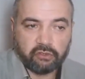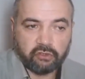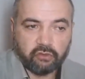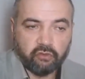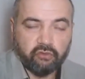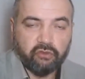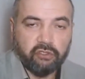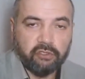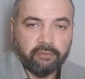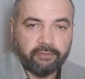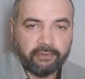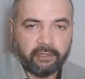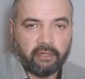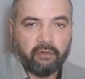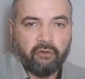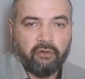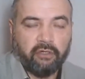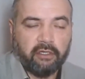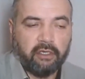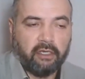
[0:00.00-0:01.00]
Сунни
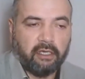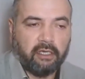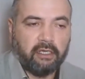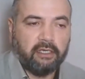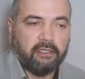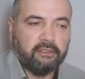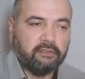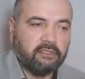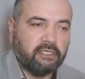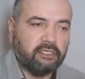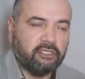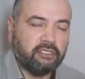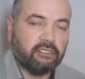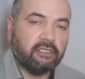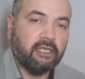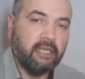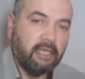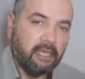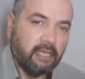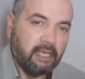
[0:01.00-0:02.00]
пророка. Ага, значит,